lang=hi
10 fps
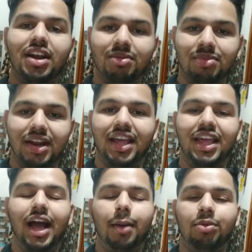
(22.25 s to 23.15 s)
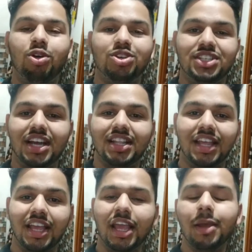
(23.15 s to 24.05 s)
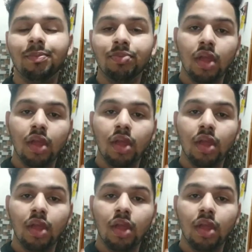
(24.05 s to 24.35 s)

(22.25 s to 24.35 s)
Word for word: रंग भरेगी आपको खुशियाँ देंगी